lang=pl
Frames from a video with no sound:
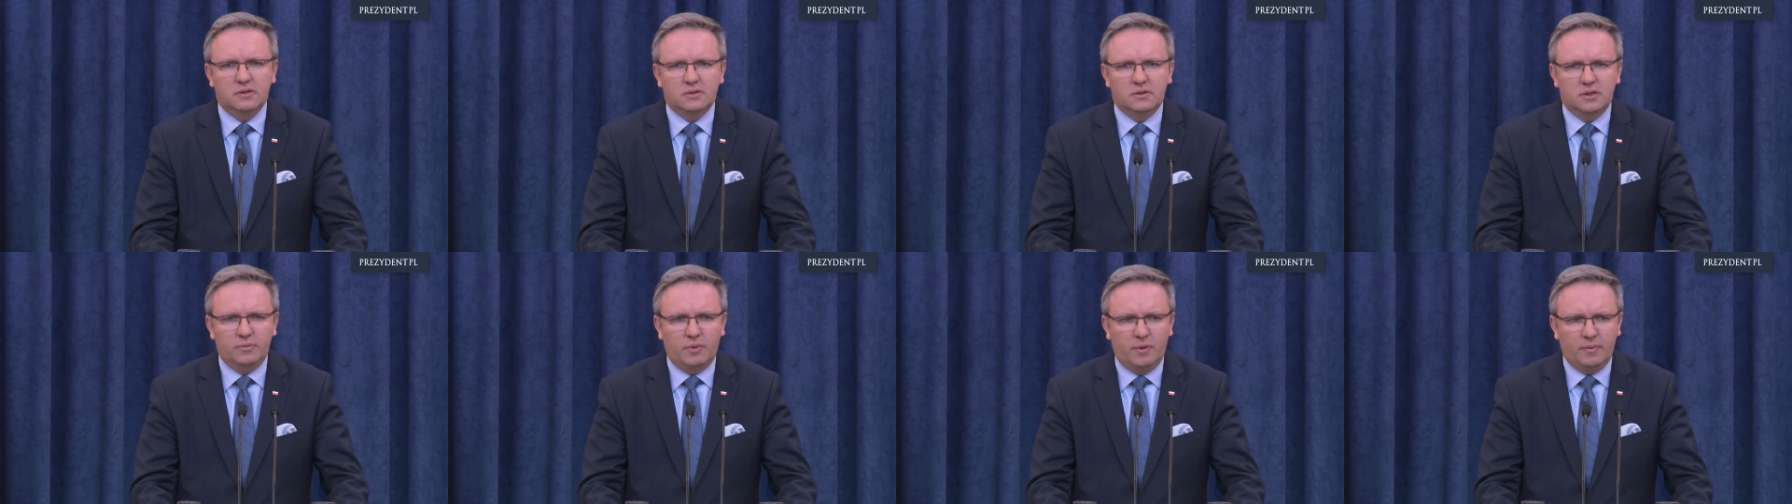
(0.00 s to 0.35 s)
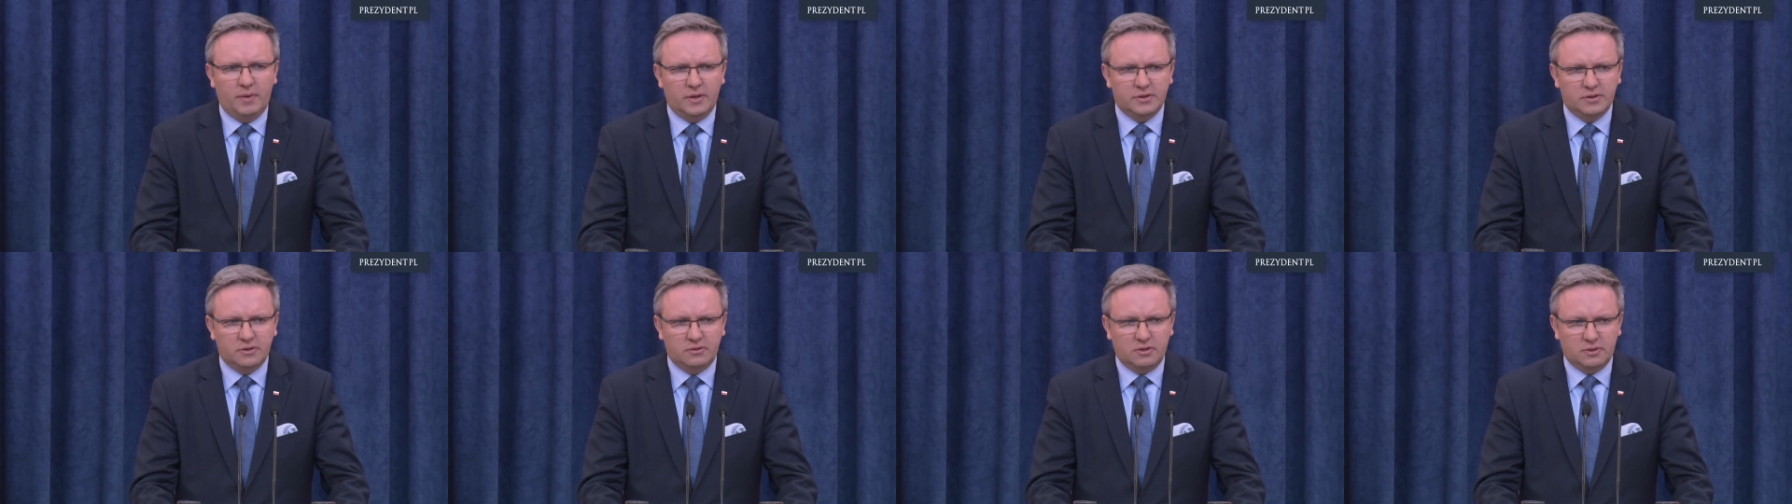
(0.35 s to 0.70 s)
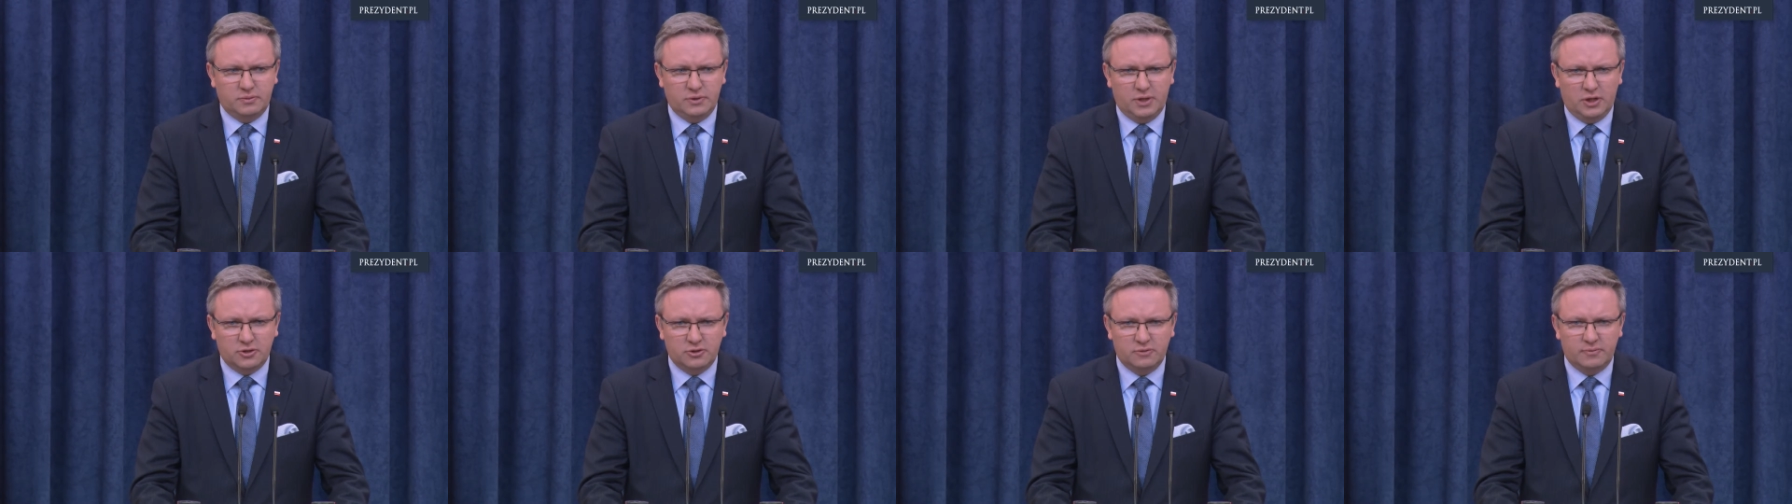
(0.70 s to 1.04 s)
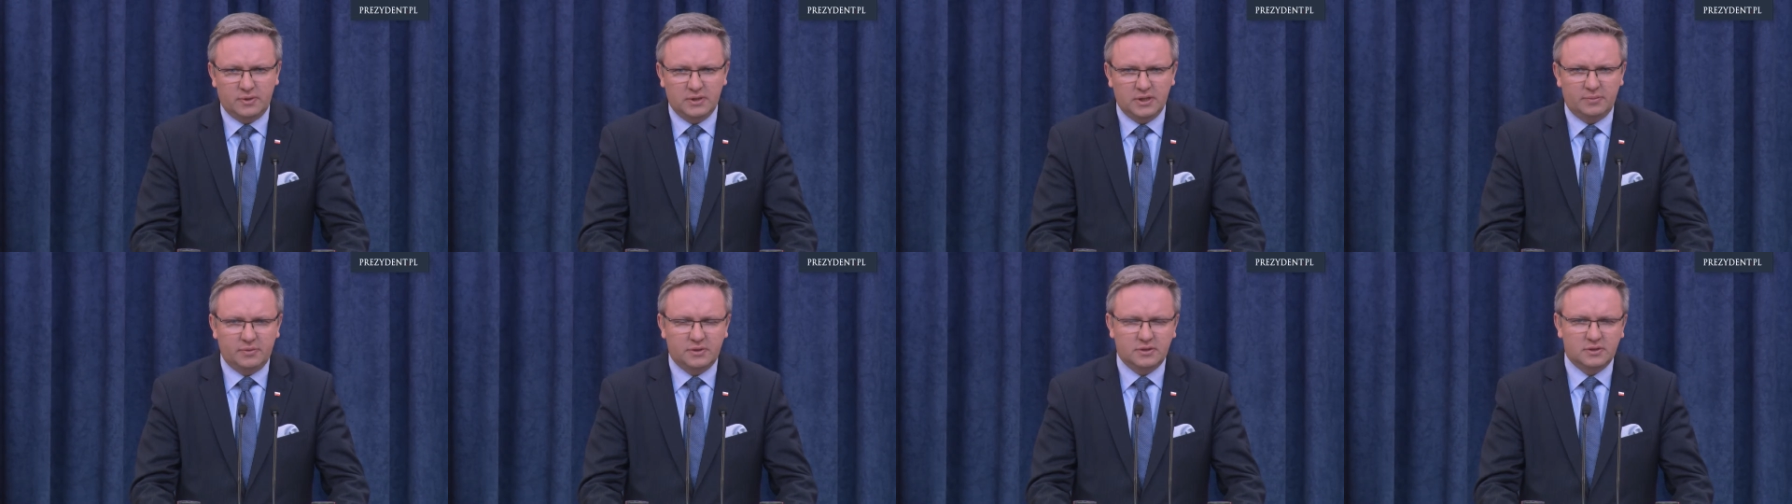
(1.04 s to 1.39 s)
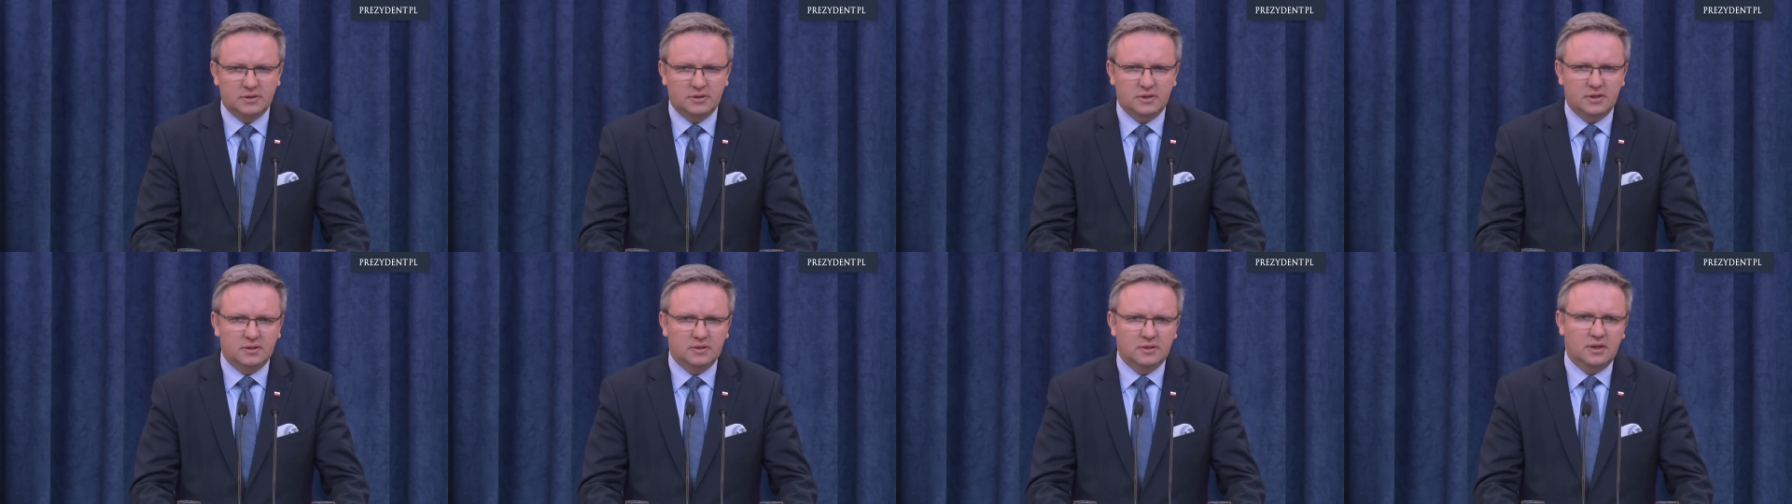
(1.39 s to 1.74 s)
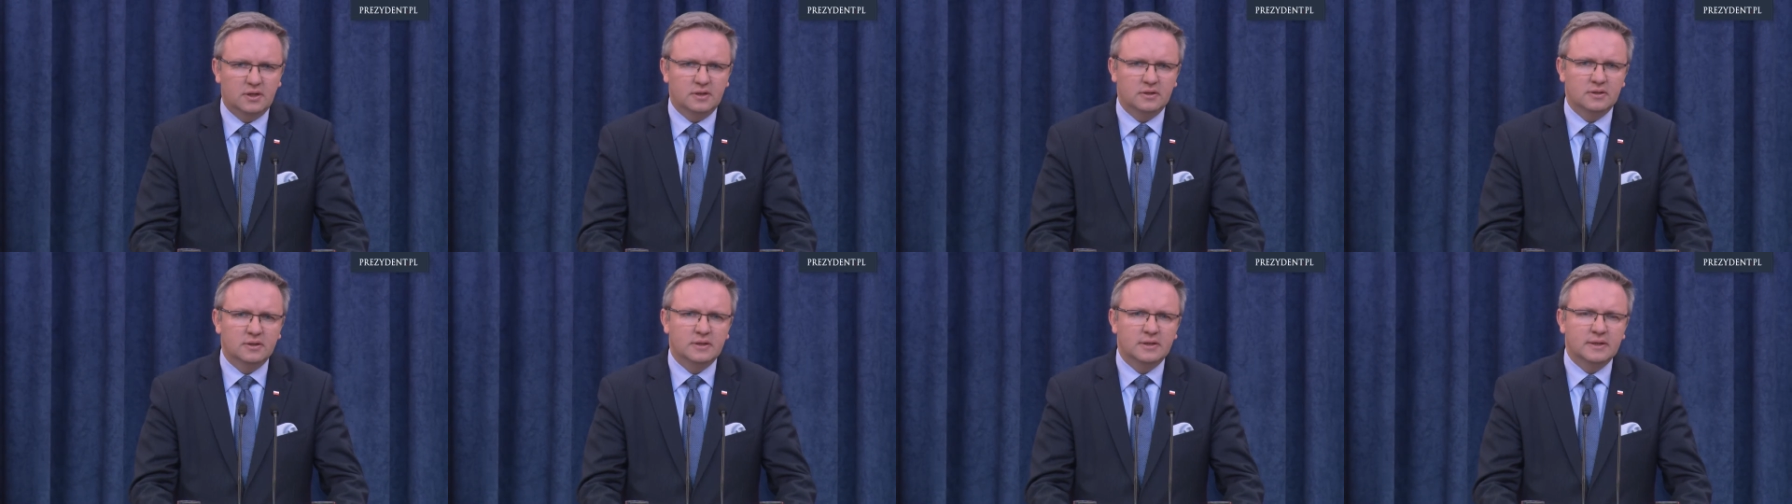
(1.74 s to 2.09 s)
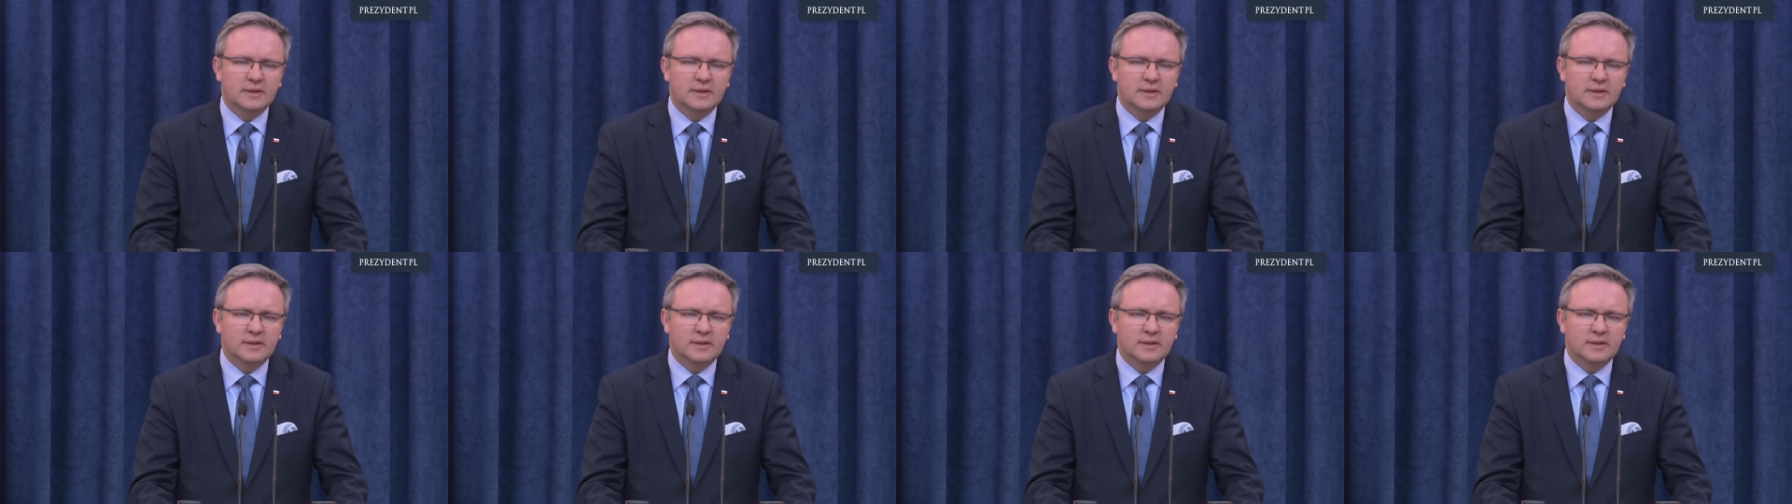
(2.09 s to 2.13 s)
dyplomację gospodarczą pana prezydenta,